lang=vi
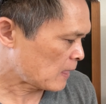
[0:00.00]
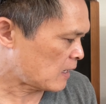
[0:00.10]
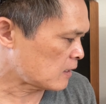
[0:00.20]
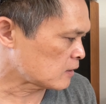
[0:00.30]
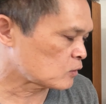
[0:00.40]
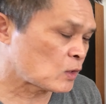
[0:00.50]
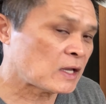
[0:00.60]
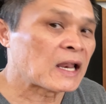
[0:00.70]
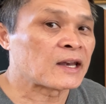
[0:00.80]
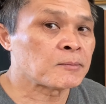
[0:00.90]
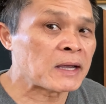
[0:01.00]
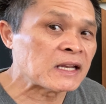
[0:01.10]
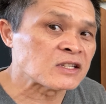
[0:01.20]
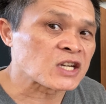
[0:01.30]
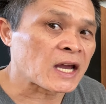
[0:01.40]
à, tuy là nó made
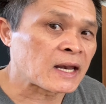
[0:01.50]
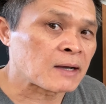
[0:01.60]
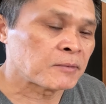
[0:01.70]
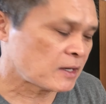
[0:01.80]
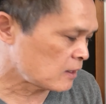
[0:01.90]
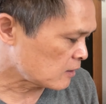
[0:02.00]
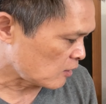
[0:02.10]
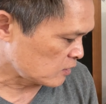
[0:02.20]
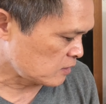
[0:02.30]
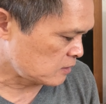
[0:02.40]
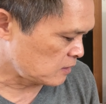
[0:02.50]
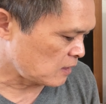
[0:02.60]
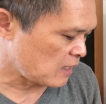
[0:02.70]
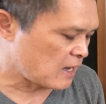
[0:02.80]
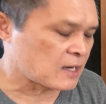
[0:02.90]
in China mình đừng có coi thường những
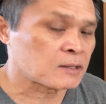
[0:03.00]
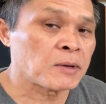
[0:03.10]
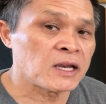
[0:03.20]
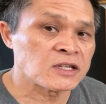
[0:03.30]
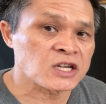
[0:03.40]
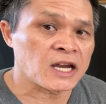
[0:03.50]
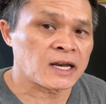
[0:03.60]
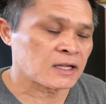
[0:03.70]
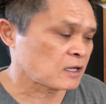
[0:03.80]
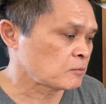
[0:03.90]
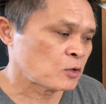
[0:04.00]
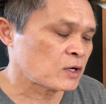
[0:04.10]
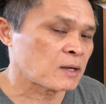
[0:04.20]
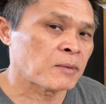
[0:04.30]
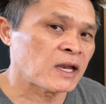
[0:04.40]
cái hàng nó made in China thời buổi
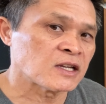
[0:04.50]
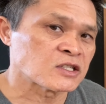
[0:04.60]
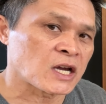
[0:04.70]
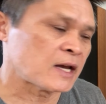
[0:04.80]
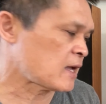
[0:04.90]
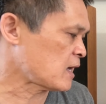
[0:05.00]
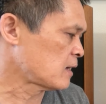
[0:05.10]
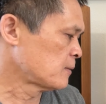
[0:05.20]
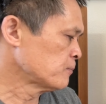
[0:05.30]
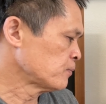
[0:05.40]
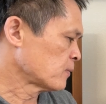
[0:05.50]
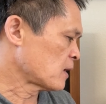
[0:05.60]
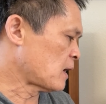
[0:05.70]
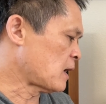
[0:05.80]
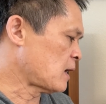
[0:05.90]
này made in China
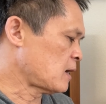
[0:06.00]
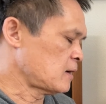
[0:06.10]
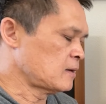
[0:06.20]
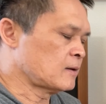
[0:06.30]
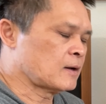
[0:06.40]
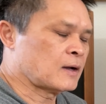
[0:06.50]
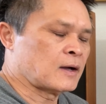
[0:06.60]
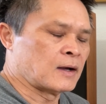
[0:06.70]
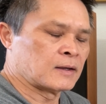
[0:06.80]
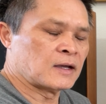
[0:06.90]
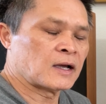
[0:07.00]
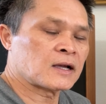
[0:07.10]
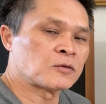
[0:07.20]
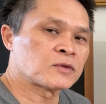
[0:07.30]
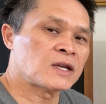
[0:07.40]
à, những cái
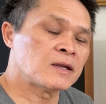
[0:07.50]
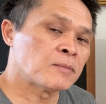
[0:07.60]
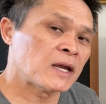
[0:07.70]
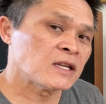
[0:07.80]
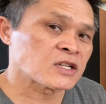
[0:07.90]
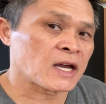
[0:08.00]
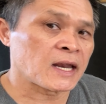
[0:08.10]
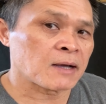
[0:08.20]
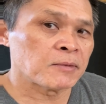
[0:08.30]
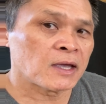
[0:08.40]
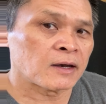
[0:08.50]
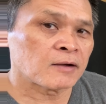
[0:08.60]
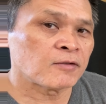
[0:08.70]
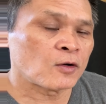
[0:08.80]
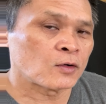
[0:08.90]
công ty made in China bây giờ nó
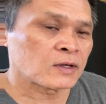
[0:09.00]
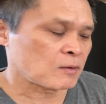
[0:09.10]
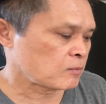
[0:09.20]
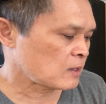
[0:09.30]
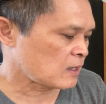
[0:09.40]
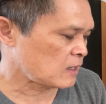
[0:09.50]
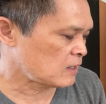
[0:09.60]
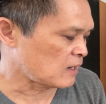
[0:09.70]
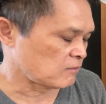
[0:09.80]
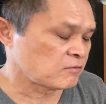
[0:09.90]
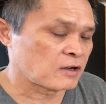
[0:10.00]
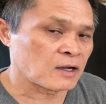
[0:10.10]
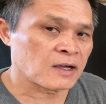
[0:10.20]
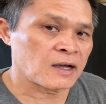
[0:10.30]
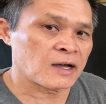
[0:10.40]
vô trong cái lĩnh
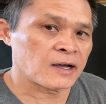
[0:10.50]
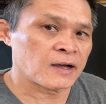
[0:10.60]
vực à,